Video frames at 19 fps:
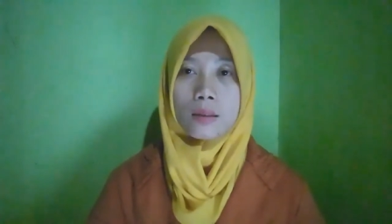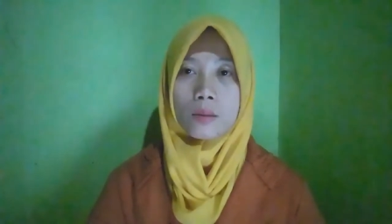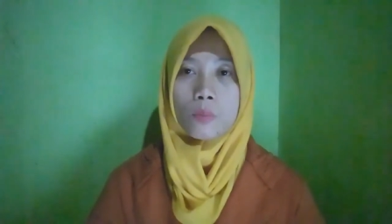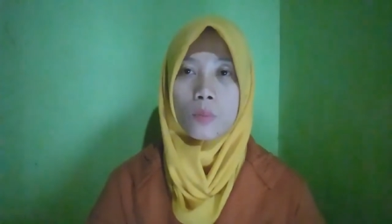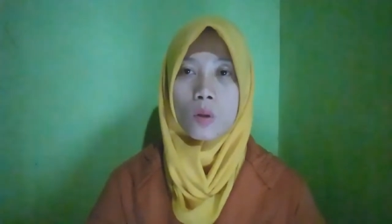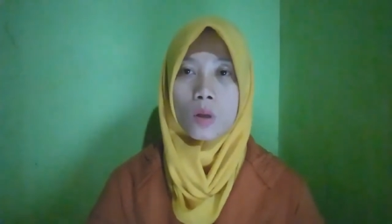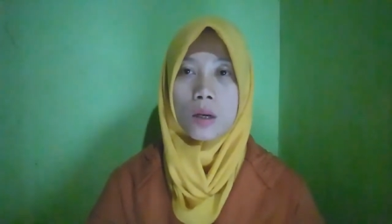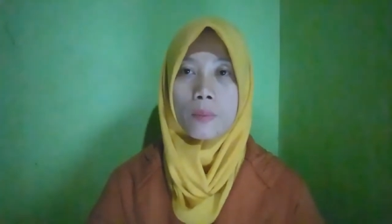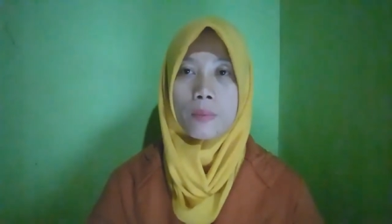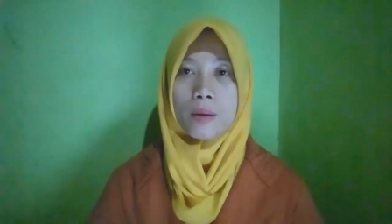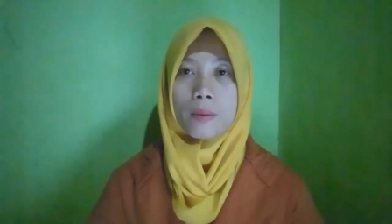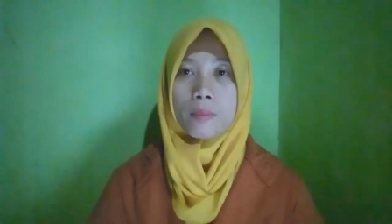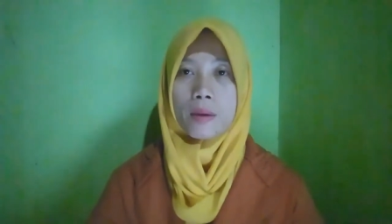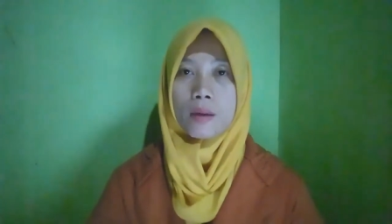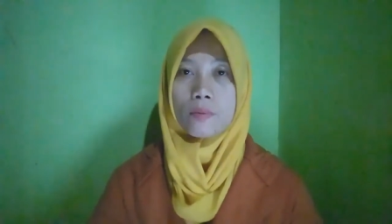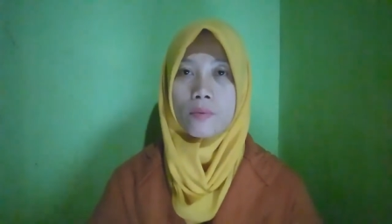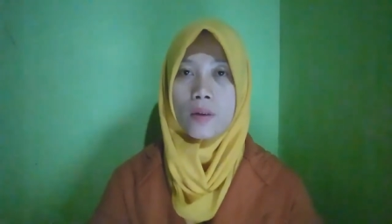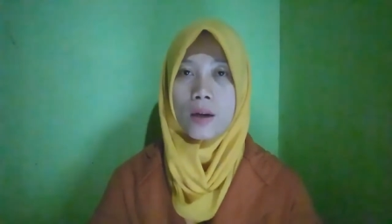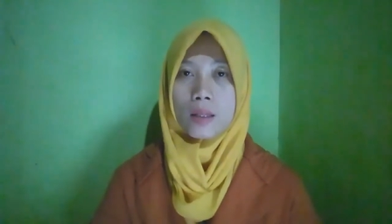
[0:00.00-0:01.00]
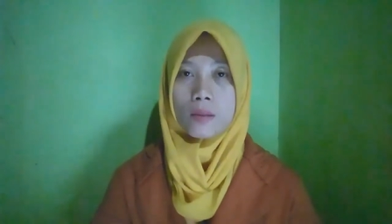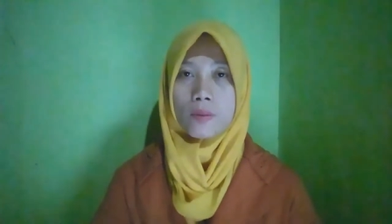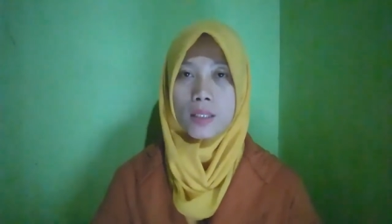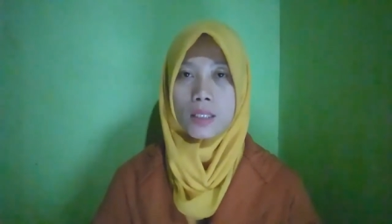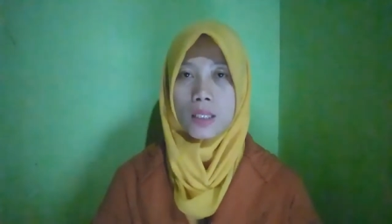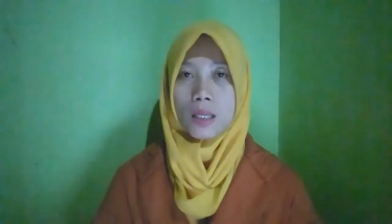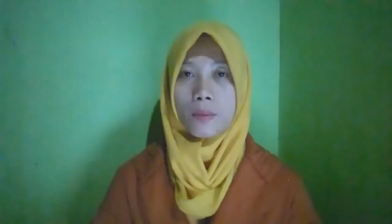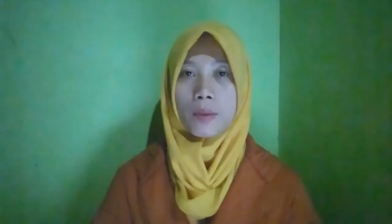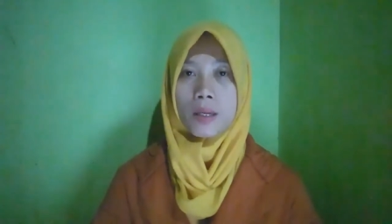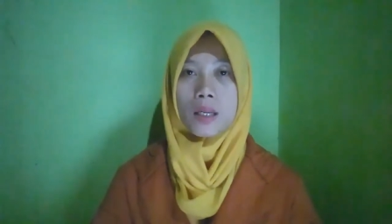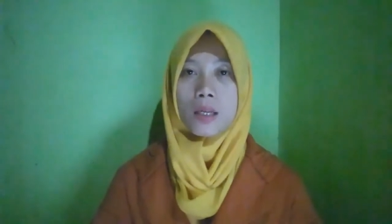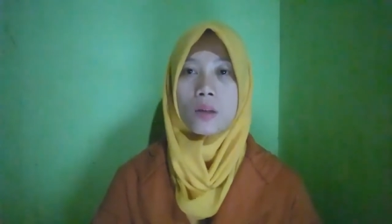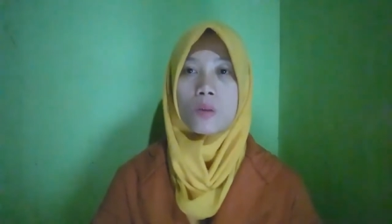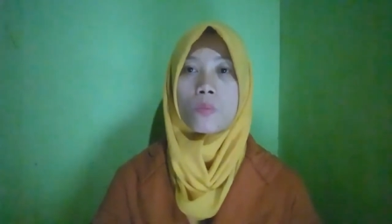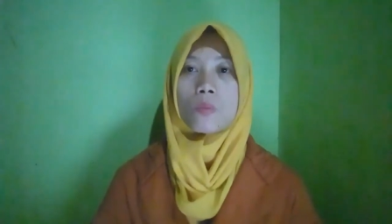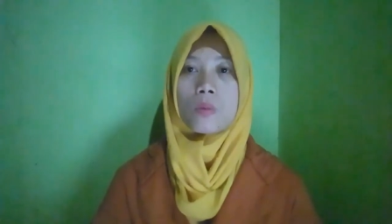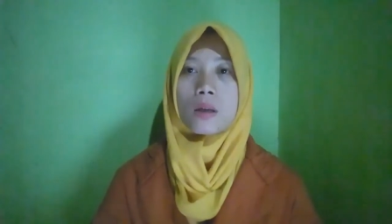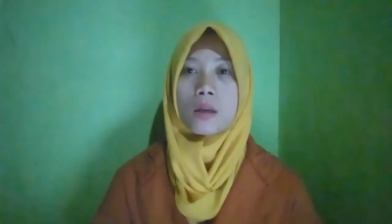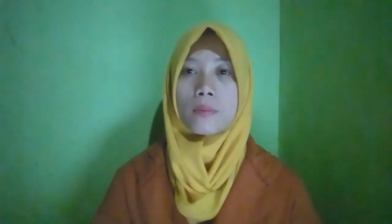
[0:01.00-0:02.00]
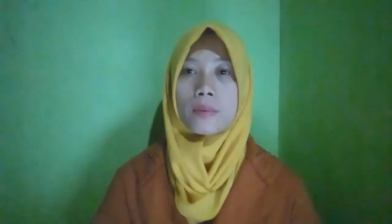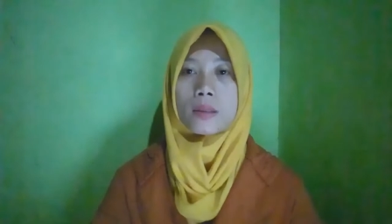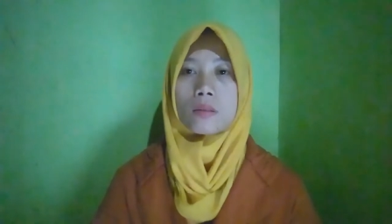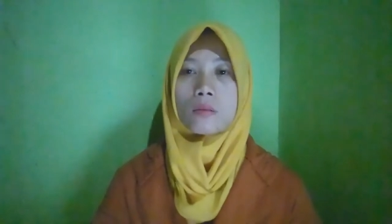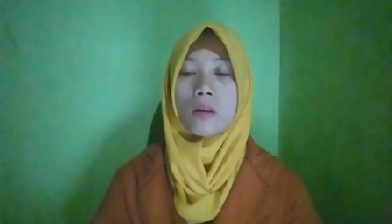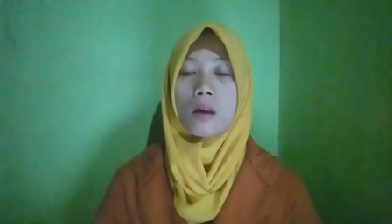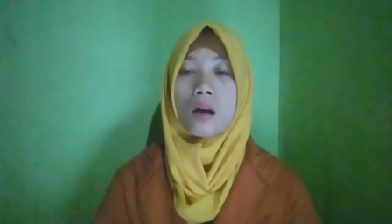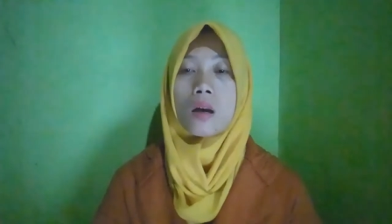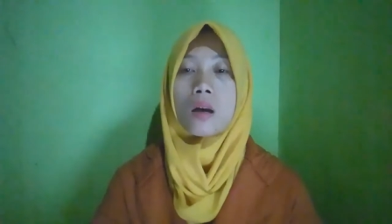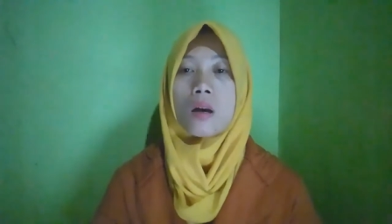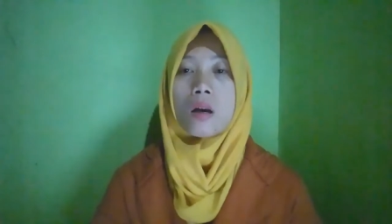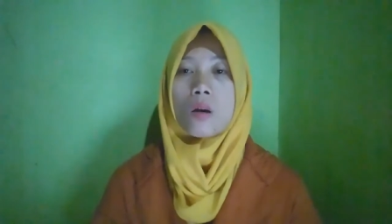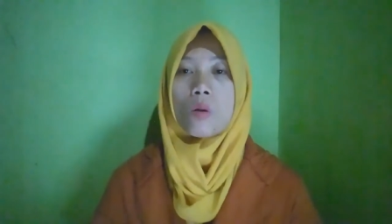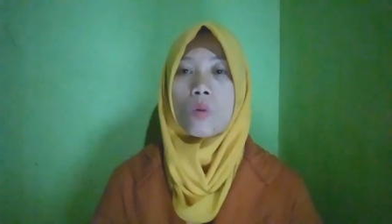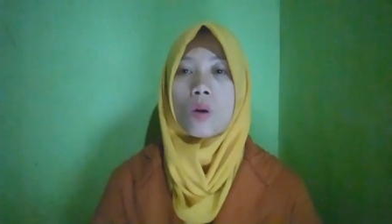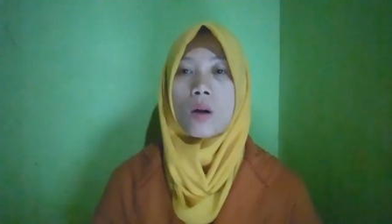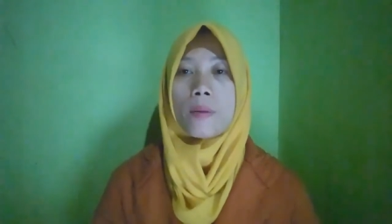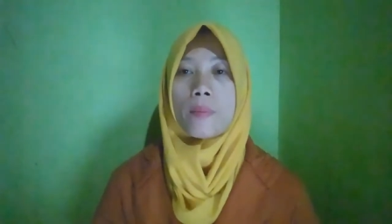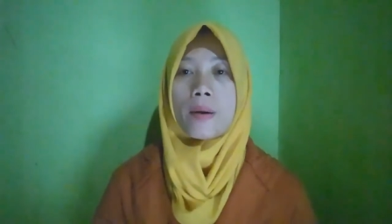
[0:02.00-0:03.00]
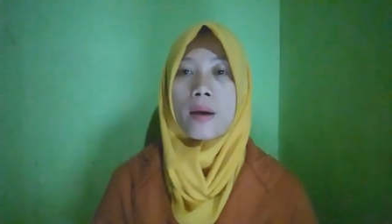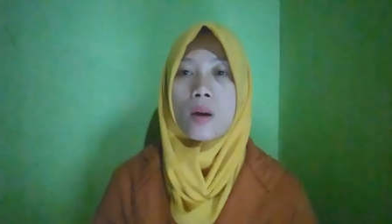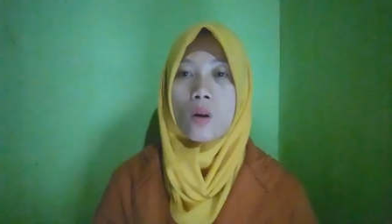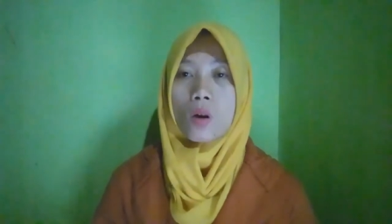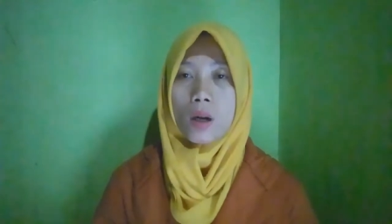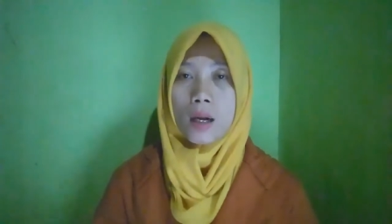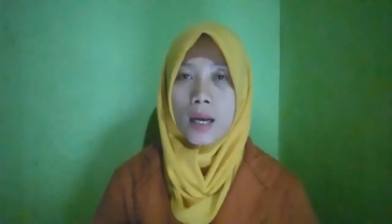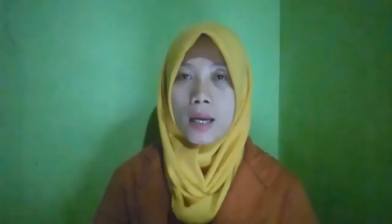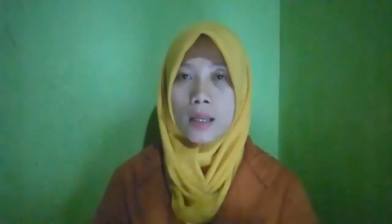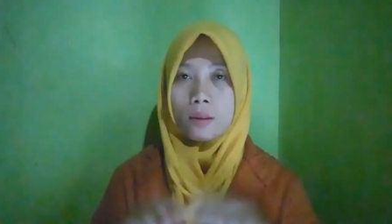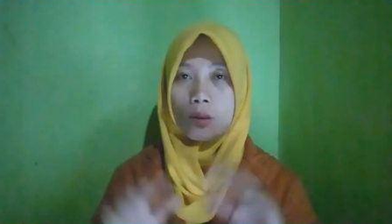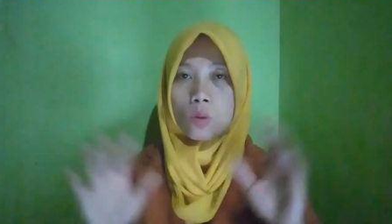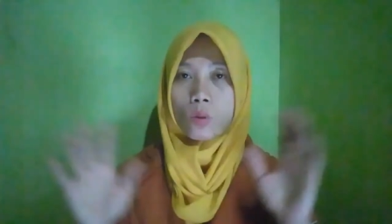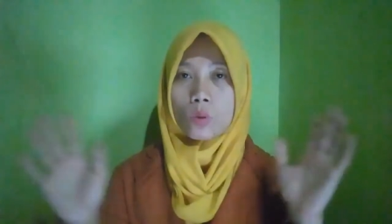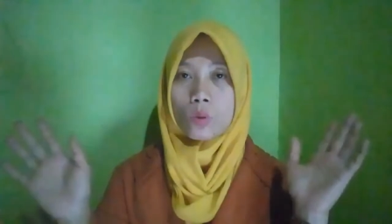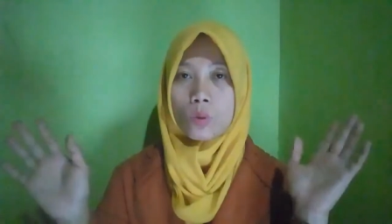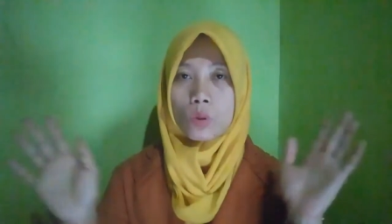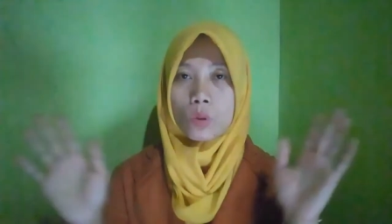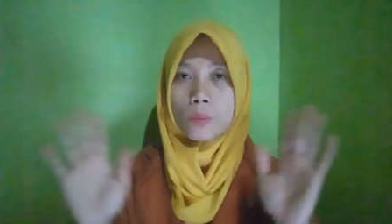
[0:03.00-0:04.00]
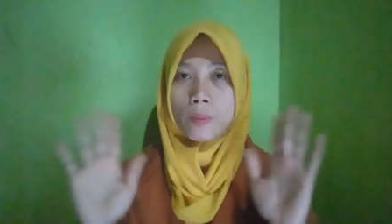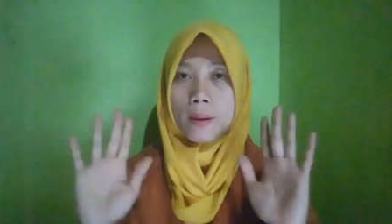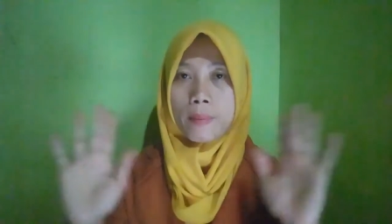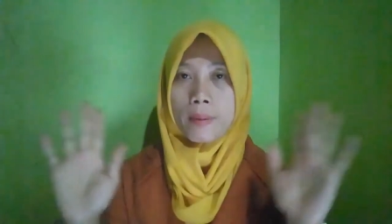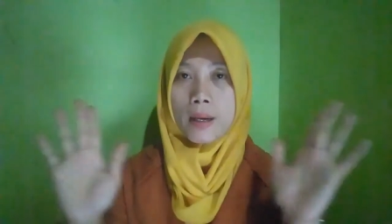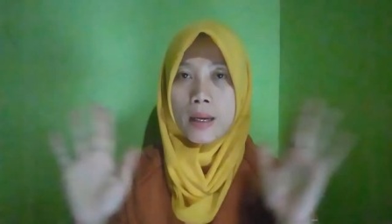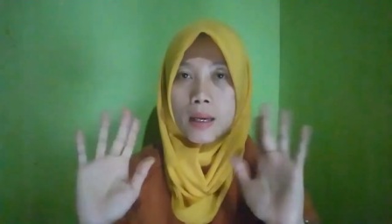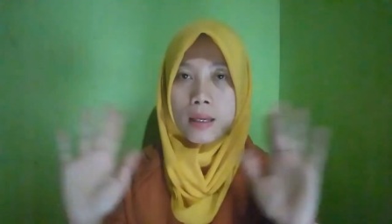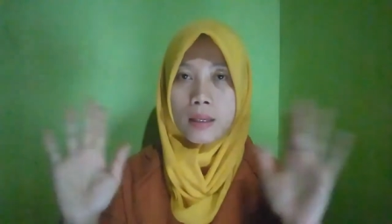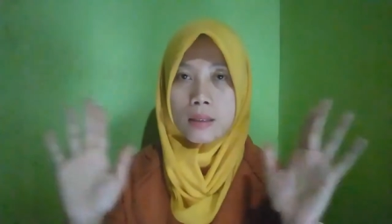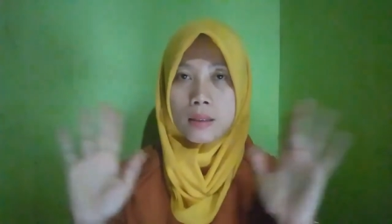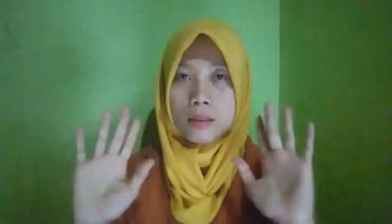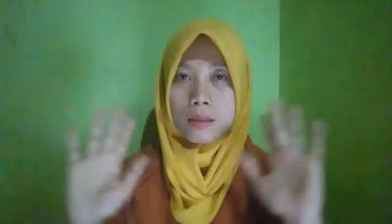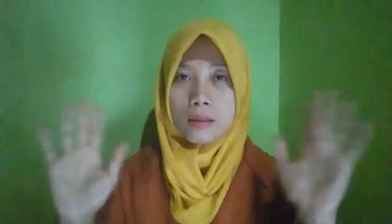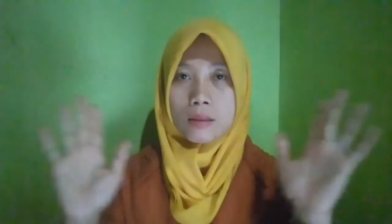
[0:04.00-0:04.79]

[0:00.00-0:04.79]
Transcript: Semoga bermanfaat. Wassalamualaikum warahmatullahi wabarakatuh. Bye bye.